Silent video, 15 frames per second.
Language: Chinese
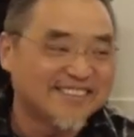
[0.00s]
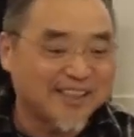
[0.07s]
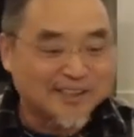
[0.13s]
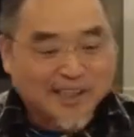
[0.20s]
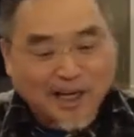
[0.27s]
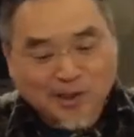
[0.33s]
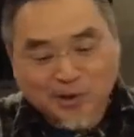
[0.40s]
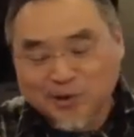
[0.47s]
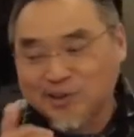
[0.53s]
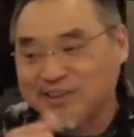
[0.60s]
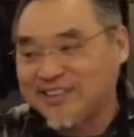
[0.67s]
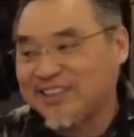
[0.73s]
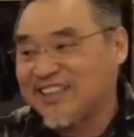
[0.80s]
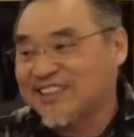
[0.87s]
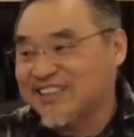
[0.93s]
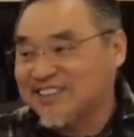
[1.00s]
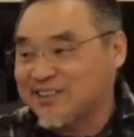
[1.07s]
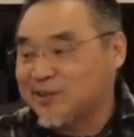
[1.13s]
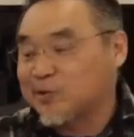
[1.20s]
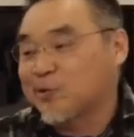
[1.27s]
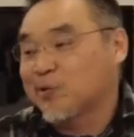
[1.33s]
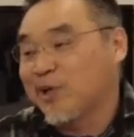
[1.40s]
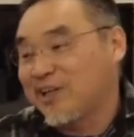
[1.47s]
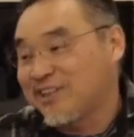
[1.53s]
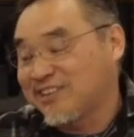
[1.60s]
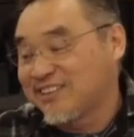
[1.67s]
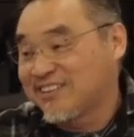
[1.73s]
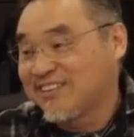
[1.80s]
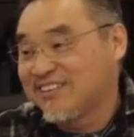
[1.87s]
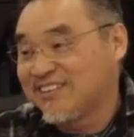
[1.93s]
那他就是这样一个使徒了。
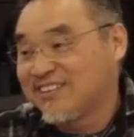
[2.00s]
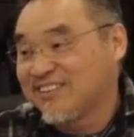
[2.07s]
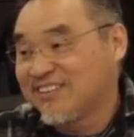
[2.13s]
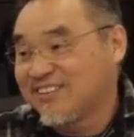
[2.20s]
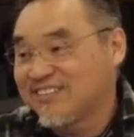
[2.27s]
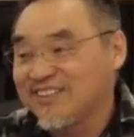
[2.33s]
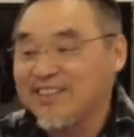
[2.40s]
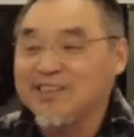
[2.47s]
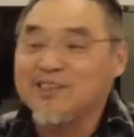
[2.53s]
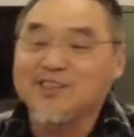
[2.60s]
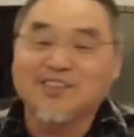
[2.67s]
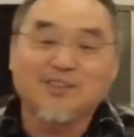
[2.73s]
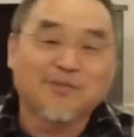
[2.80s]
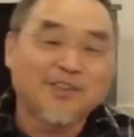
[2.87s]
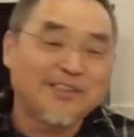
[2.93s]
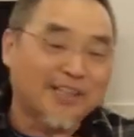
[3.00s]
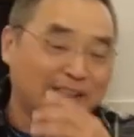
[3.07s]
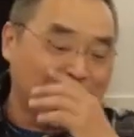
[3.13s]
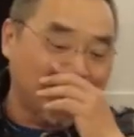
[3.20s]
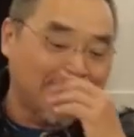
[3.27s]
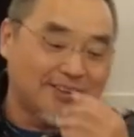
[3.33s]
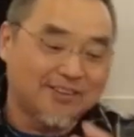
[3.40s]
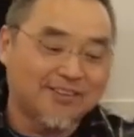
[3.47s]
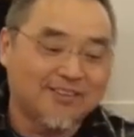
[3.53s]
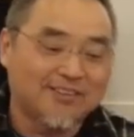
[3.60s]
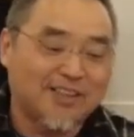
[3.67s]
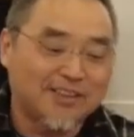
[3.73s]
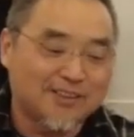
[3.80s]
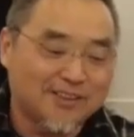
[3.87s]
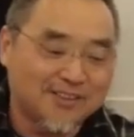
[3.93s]
那你你们相信？
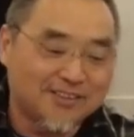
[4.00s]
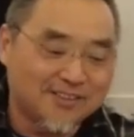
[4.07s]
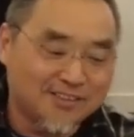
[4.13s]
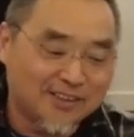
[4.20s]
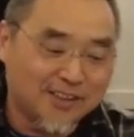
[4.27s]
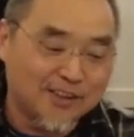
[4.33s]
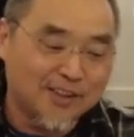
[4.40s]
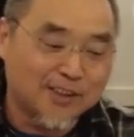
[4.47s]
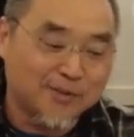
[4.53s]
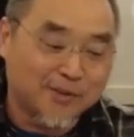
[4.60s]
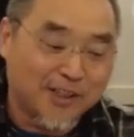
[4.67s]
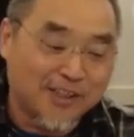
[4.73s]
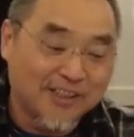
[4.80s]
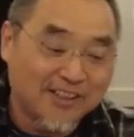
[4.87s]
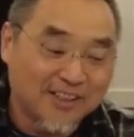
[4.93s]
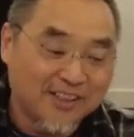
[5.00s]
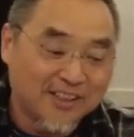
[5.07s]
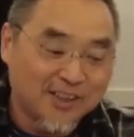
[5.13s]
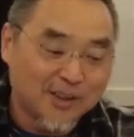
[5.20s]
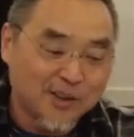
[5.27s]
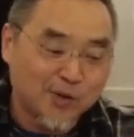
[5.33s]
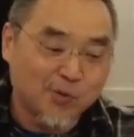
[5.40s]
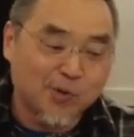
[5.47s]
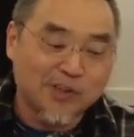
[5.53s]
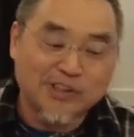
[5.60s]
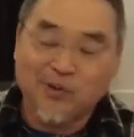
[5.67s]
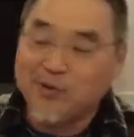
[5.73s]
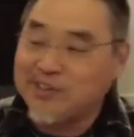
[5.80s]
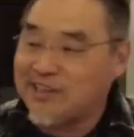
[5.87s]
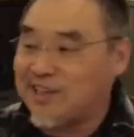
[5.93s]
那这个是什么？是我
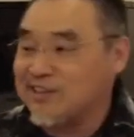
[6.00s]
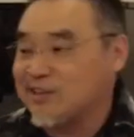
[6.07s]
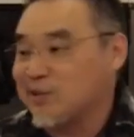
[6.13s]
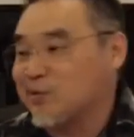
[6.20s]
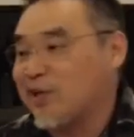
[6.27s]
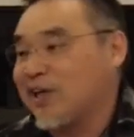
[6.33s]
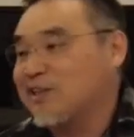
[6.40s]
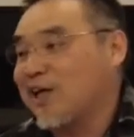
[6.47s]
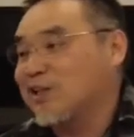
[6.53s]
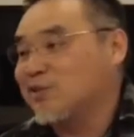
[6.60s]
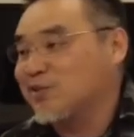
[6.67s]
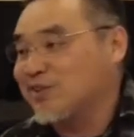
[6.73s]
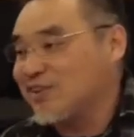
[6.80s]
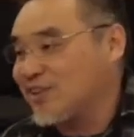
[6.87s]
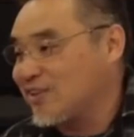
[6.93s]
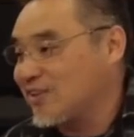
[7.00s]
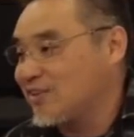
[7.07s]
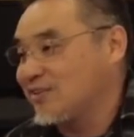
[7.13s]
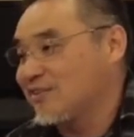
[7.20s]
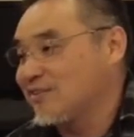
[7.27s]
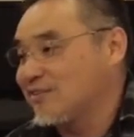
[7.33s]
认为他使徒还他就是一个，